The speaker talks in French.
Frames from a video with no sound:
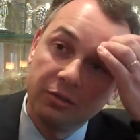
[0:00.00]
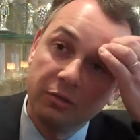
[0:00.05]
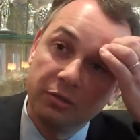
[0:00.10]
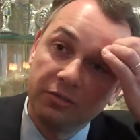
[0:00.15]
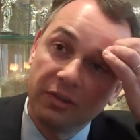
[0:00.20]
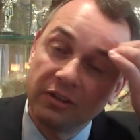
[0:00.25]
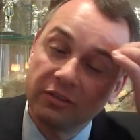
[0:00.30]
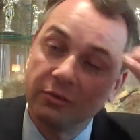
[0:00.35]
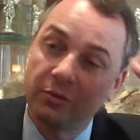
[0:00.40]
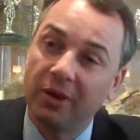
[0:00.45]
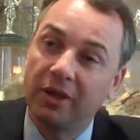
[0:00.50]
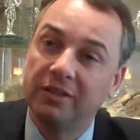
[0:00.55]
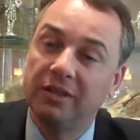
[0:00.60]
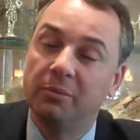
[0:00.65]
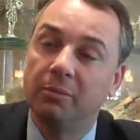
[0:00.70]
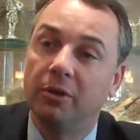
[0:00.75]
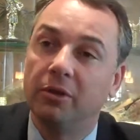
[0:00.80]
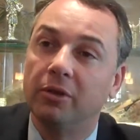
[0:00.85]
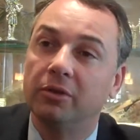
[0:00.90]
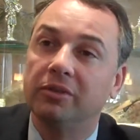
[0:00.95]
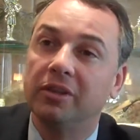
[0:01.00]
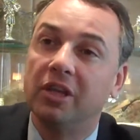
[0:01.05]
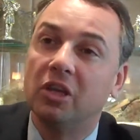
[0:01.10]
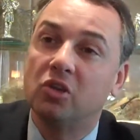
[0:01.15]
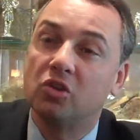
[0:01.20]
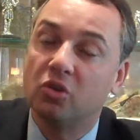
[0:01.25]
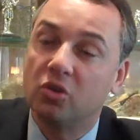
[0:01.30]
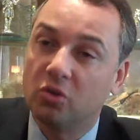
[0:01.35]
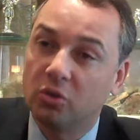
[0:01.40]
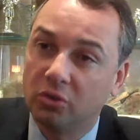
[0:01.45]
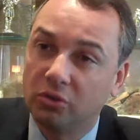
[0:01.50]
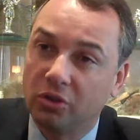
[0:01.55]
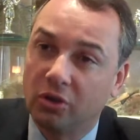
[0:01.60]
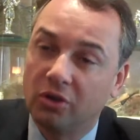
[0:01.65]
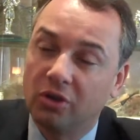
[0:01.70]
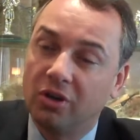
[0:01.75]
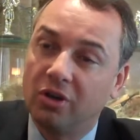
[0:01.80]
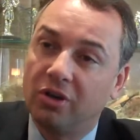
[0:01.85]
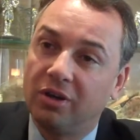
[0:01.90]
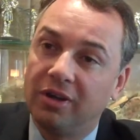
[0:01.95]
de façon indépendante et je compte
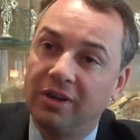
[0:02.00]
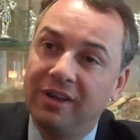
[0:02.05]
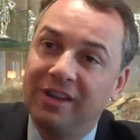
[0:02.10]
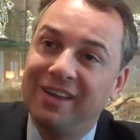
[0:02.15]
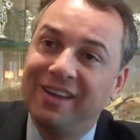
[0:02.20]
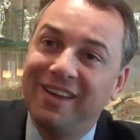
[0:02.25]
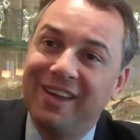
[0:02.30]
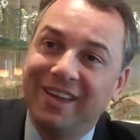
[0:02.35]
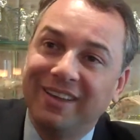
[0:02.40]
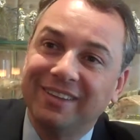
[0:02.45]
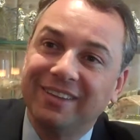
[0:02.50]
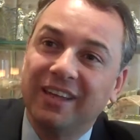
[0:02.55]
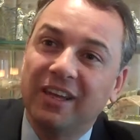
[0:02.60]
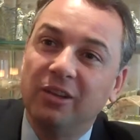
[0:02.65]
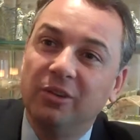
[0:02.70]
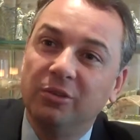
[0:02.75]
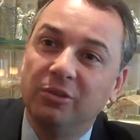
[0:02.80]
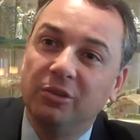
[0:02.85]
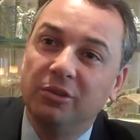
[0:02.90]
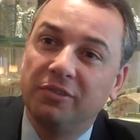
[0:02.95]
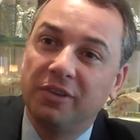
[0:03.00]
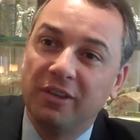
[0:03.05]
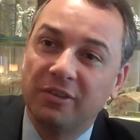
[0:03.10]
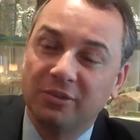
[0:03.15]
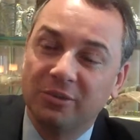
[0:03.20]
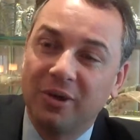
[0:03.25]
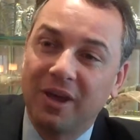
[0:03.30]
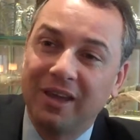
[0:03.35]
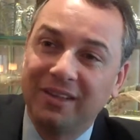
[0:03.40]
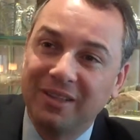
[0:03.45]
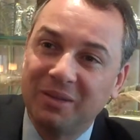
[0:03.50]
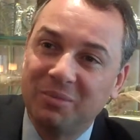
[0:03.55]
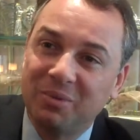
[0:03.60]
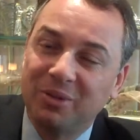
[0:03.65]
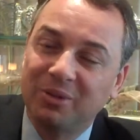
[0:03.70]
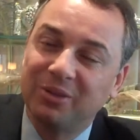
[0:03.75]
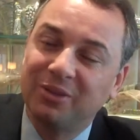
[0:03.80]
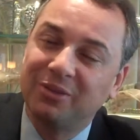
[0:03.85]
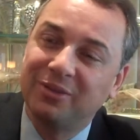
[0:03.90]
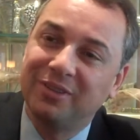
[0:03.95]
encore être élu de façon
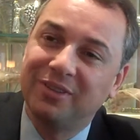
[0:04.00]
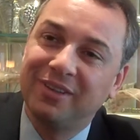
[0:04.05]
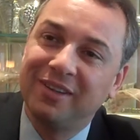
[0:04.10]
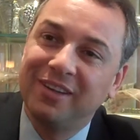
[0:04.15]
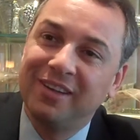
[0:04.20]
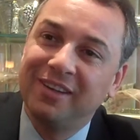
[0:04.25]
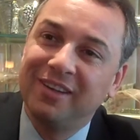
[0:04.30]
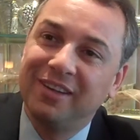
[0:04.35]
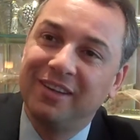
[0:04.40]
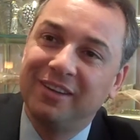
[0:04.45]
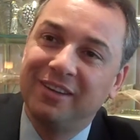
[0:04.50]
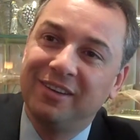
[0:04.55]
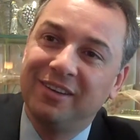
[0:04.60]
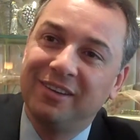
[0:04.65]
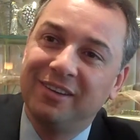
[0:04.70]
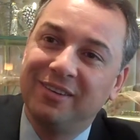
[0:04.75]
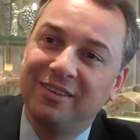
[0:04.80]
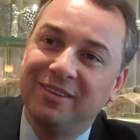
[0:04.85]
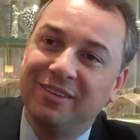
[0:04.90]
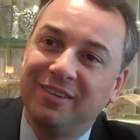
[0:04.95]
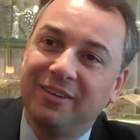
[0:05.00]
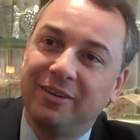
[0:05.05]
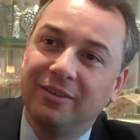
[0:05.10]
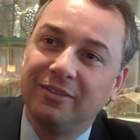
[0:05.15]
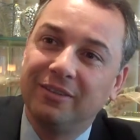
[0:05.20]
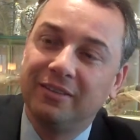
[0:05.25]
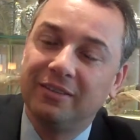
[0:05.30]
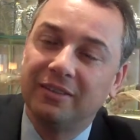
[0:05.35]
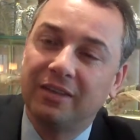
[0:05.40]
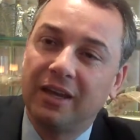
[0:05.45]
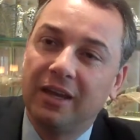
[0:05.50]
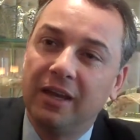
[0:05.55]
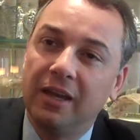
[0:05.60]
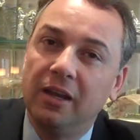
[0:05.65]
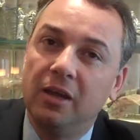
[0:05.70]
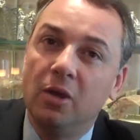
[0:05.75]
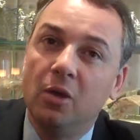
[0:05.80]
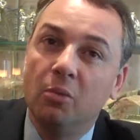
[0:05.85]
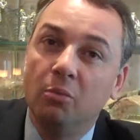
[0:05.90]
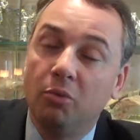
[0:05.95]
indépendante euh, en
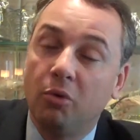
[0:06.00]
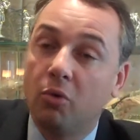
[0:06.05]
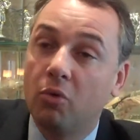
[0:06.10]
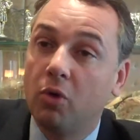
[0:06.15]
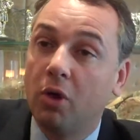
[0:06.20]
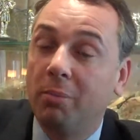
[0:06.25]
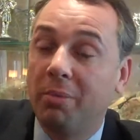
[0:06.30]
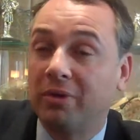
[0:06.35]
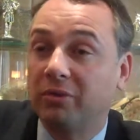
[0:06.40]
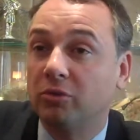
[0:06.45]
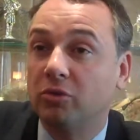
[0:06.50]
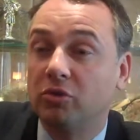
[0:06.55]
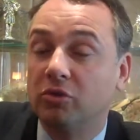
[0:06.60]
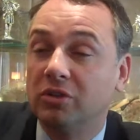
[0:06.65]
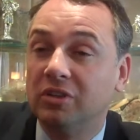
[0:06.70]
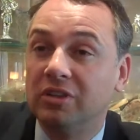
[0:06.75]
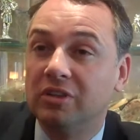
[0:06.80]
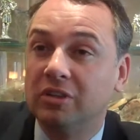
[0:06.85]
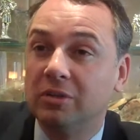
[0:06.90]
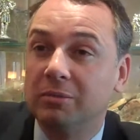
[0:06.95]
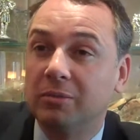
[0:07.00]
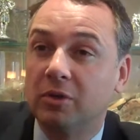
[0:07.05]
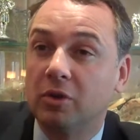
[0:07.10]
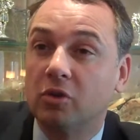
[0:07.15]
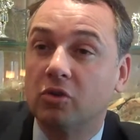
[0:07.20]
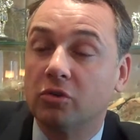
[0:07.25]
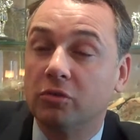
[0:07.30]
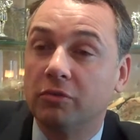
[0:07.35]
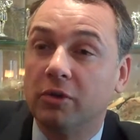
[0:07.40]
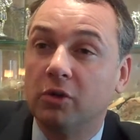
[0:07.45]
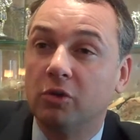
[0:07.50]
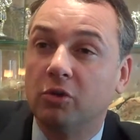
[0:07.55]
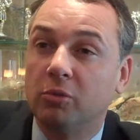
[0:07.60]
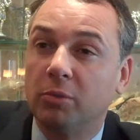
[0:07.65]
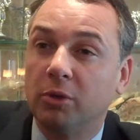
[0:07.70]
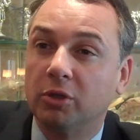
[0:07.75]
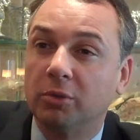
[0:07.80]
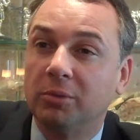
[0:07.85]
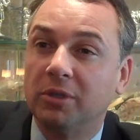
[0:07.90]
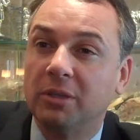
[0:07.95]
Israël. Pourquoi Parce que quand je vois le
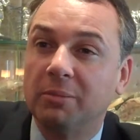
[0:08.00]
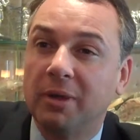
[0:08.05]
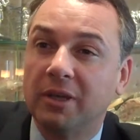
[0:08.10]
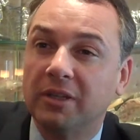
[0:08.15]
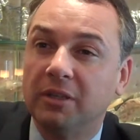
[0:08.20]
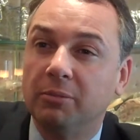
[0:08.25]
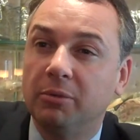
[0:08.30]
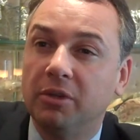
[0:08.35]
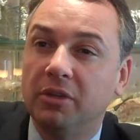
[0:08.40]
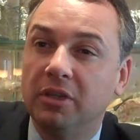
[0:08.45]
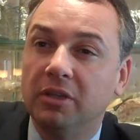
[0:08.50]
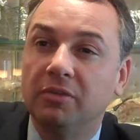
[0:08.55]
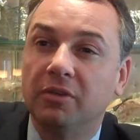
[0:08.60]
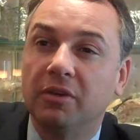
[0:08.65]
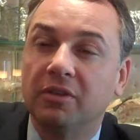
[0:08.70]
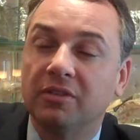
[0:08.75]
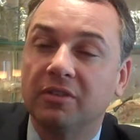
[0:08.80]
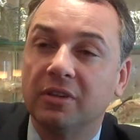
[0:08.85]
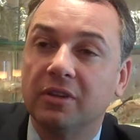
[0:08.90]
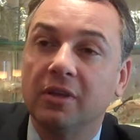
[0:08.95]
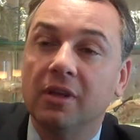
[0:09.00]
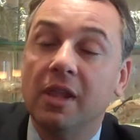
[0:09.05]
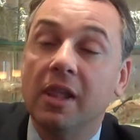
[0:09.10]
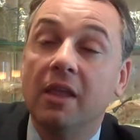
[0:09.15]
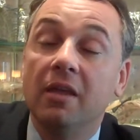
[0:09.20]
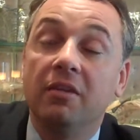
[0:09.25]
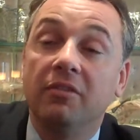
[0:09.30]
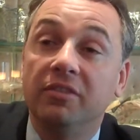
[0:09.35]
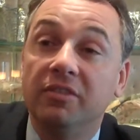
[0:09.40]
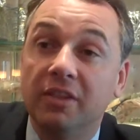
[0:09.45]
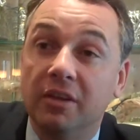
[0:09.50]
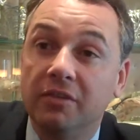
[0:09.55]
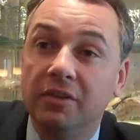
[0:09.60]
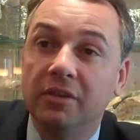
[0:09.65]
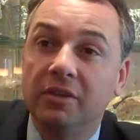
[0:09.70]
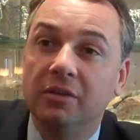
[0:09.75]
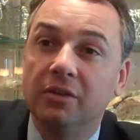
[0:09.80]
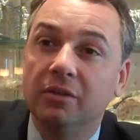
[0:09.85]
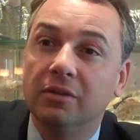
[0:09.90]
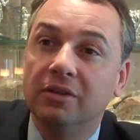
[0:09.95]
comportement des partis politiques français vis-à-vis
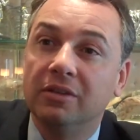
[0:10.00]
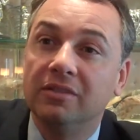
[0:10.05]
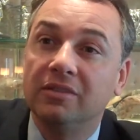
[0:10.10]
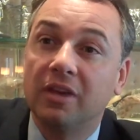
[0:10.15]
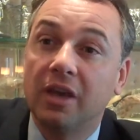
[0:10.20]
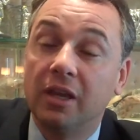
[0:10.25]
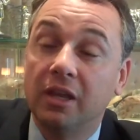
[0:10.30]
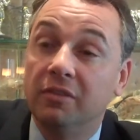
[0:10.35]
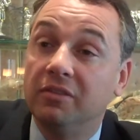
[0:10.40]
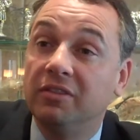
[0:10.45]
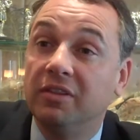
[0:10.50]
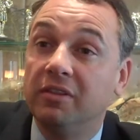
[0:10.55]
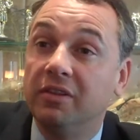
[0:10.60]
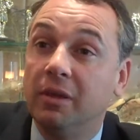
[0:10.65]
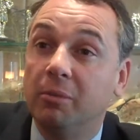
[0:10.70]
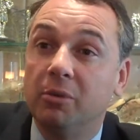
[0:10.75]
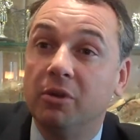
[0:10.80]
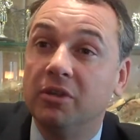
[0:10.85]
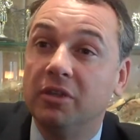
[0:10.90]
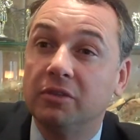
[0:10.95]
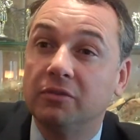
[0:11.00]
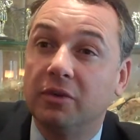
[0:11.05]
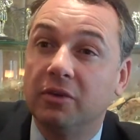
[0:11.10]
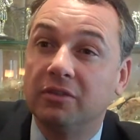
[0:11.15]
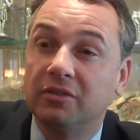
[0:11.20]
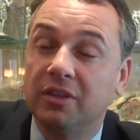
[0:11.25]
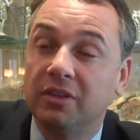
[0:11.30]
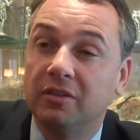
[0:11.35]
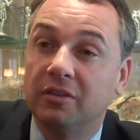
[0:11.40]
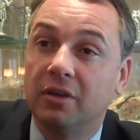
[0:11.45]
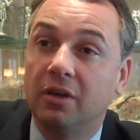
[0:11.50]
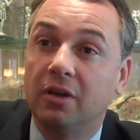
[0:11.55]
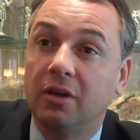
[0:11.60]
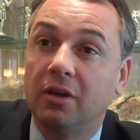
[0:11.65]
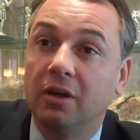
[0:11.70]
d'Israël et vis-à-vis de la politique française